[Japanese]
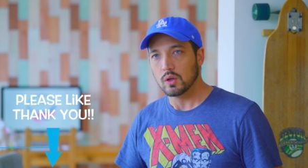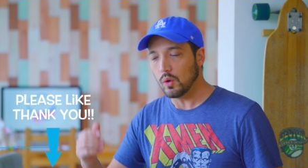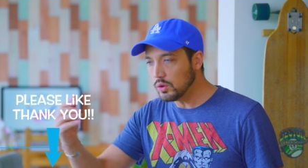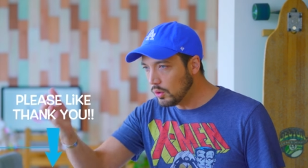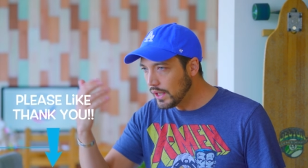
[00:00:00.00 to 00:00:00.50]

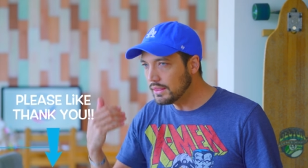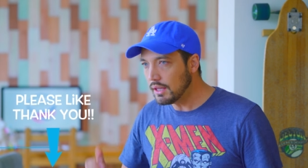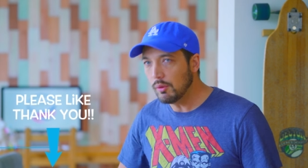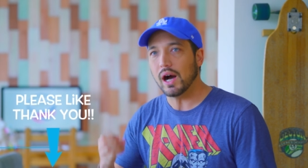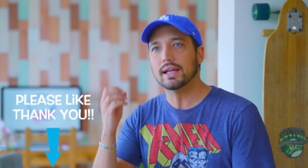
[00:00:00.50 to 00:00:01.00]
断っ
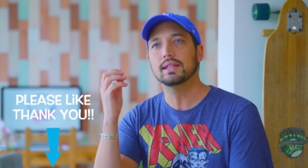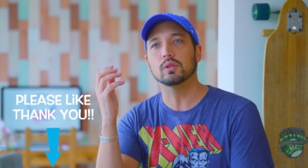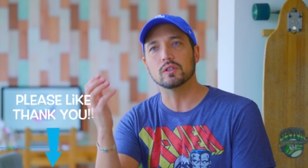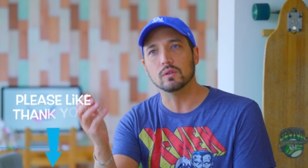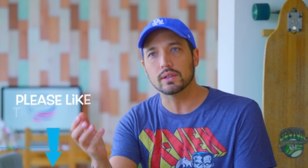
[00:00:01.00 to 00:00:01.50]
ても相手
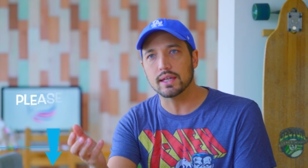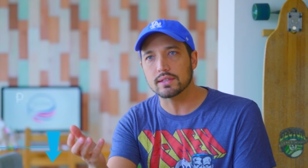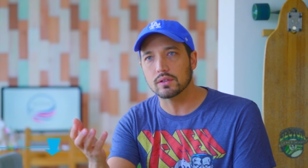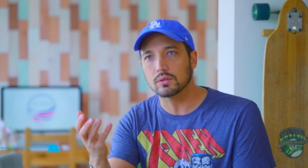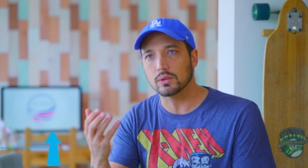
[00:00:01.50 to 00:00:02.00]
を尊敬
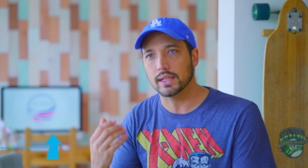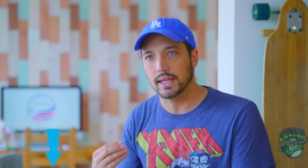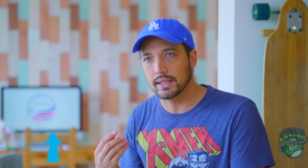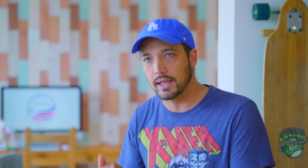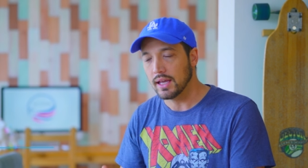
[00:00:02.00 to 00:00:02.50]
することができ